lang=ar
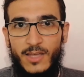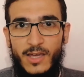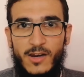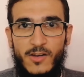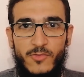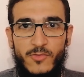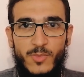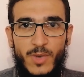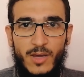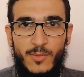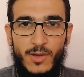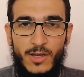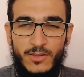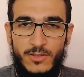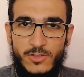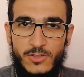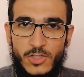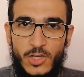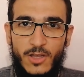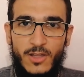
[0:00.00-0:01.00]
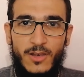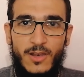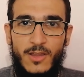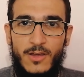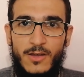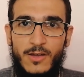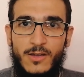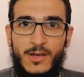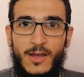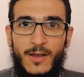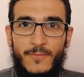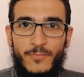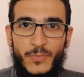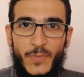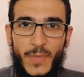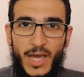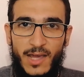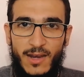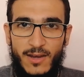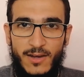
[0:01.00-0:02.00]
تعرف مع بعض إن شاء الله
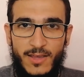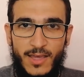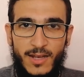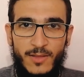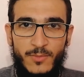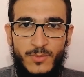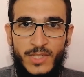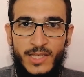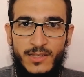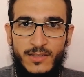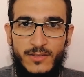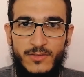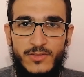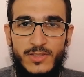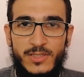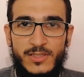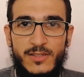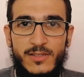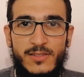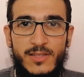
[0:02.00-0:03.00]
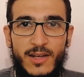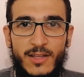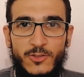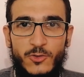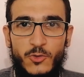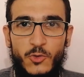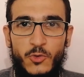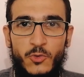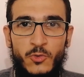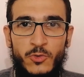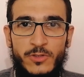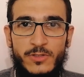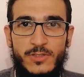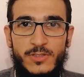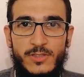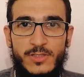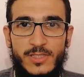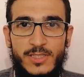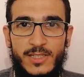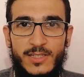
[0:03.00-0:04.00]
على الكلام ده في سلسلة
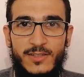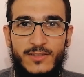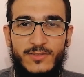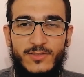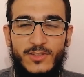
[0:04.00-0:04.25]
كنوز